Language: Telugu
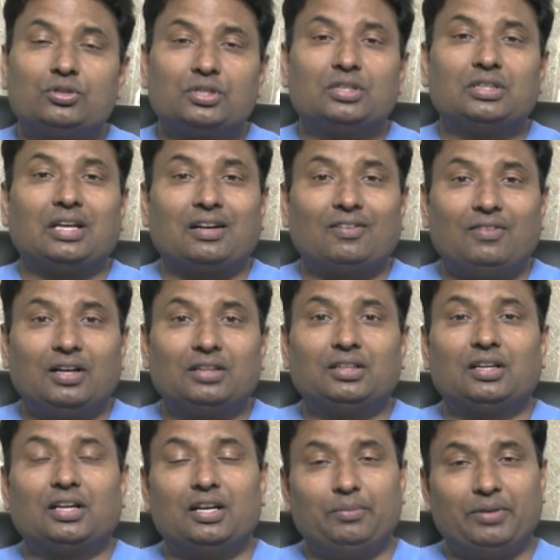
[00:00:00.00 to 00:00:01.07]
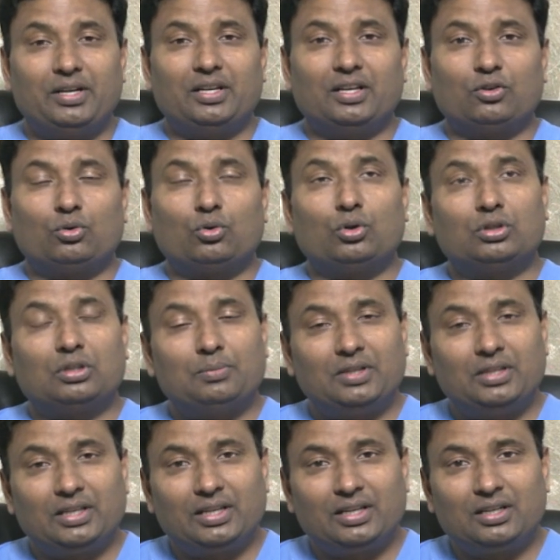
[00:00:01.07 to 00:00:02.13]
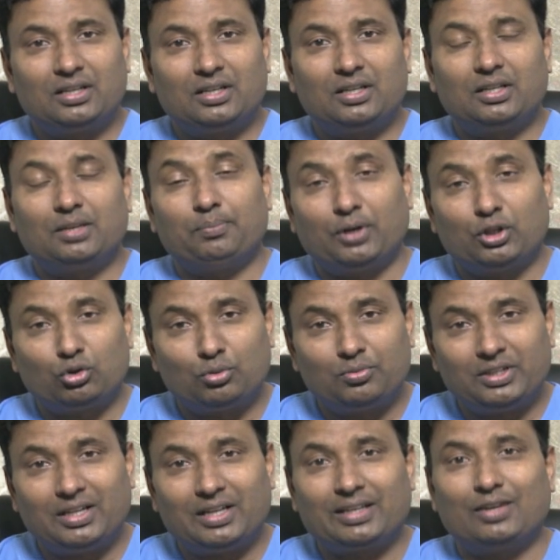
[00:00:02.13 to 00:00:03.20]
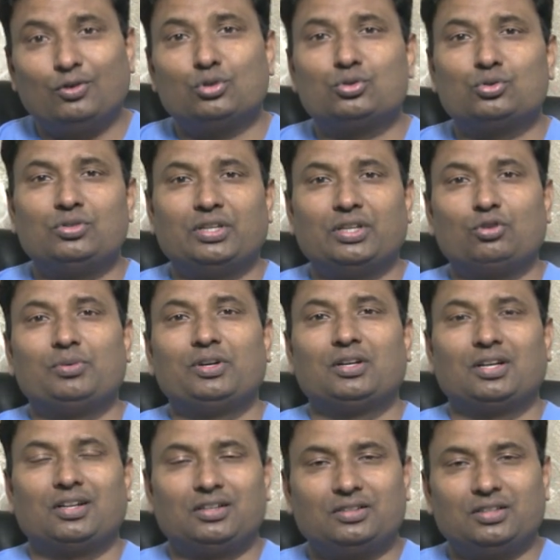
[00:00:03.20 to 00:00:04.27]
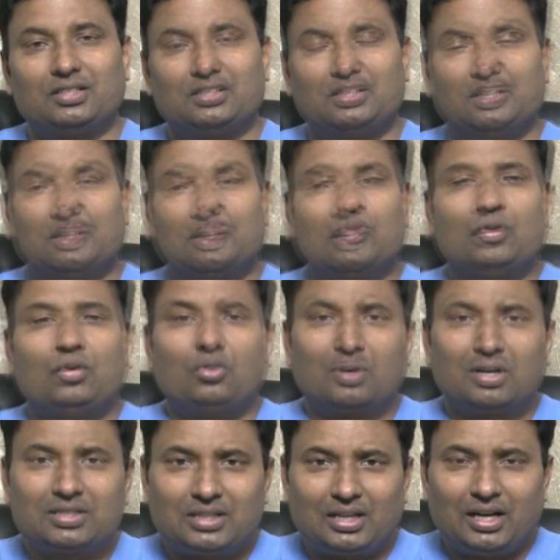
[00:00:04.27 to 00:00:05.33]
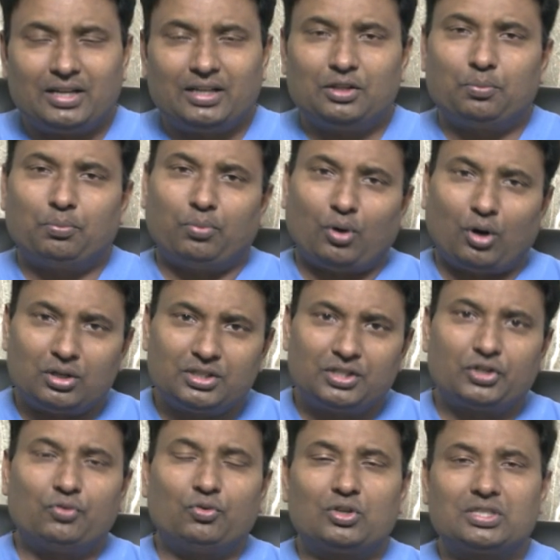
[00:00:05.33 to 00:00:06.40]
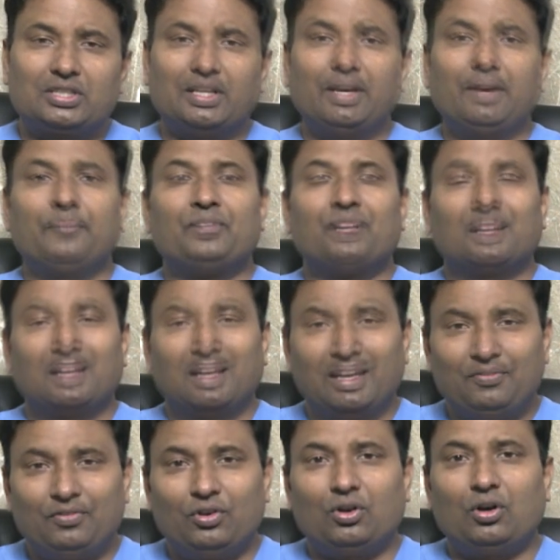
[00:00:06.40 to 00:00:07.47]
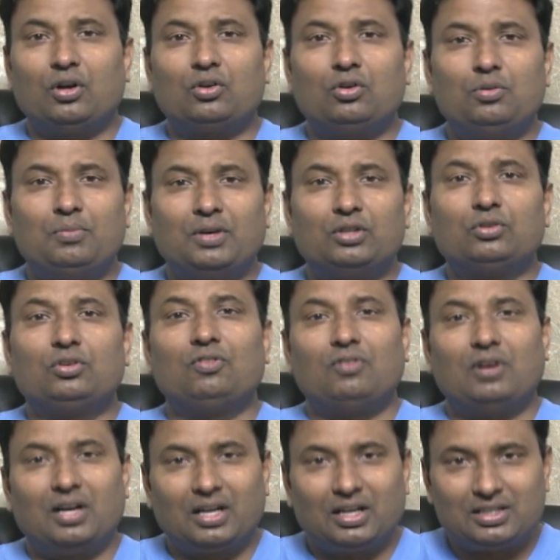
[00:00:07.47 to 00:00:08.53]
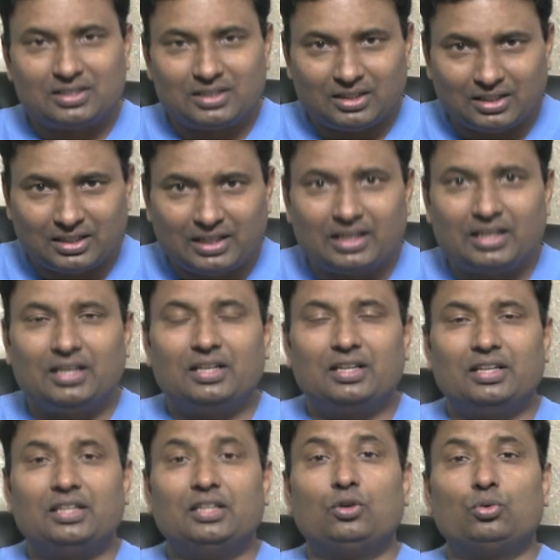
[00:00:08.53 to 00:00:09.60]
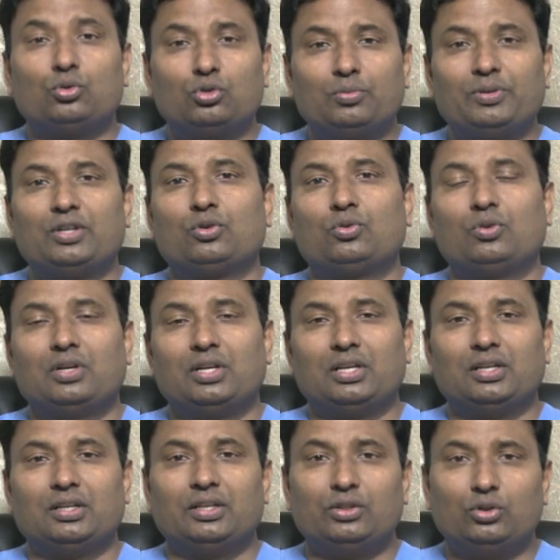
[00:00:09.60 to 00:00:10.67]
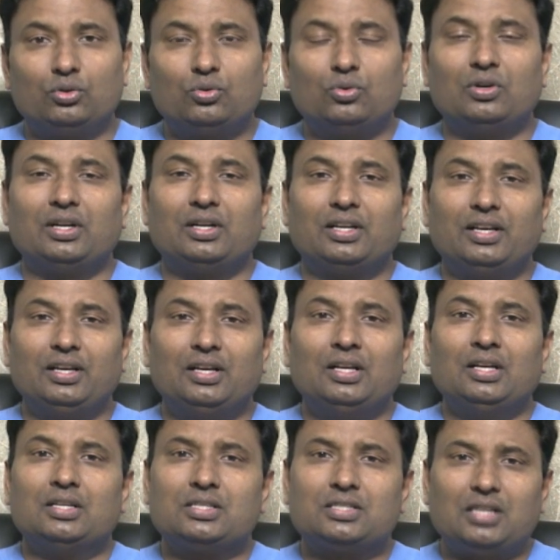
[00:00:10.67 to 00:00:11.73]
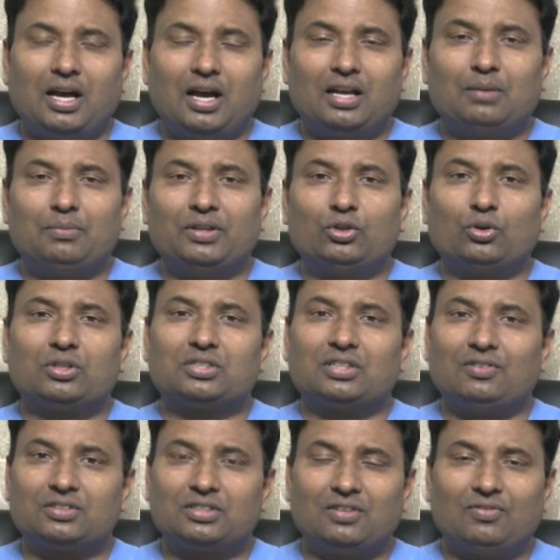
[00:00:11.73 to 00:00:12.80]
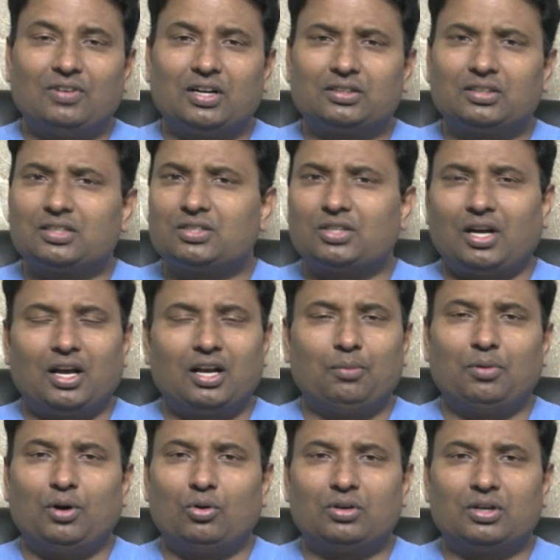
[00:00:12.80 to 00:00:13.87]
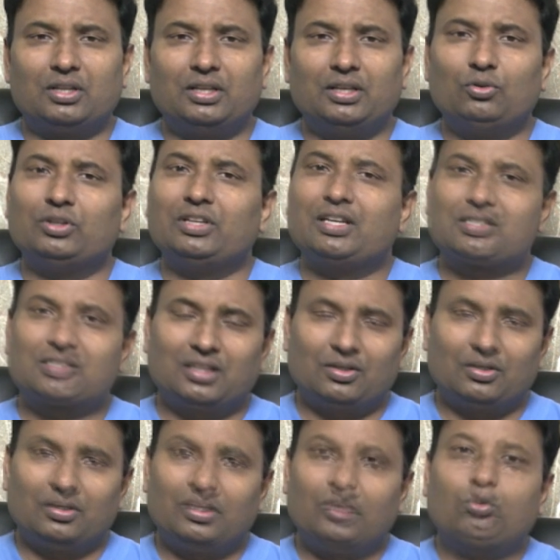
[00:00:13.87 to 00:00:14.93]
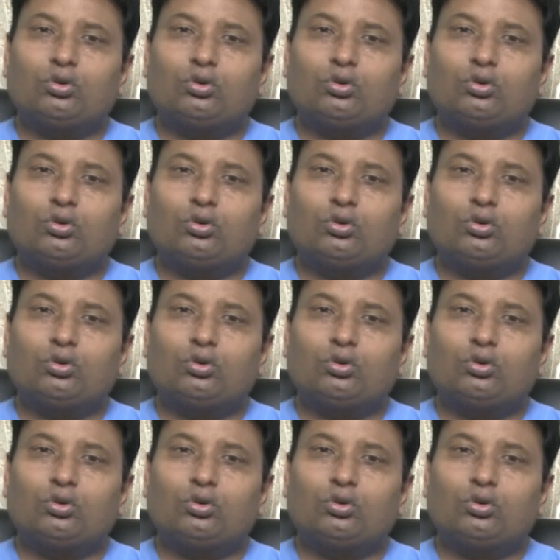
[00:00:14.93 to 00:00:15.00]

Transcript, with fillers: వచ్చిన తర్వాత కనిపెట్టారు కొంతమందికి ఏంటంటే పంతొమ్మిదేళ్లకే వస్తుంటారు రుమటాడ్ ఆర్థరైటిస్ అనేది సో ఒకసారి అది పాజిటివ్ వస్తే లైఫ్ లాంగ్ మందులు వాడాల్సిందే ఇది గుర్తు పెట్టుకోండి ఎందుకు అంటే చాలామంది ఒక సంవత్సరం వాడతారు చాలా బాగుంటుంది వదిలేస్తారు ఈ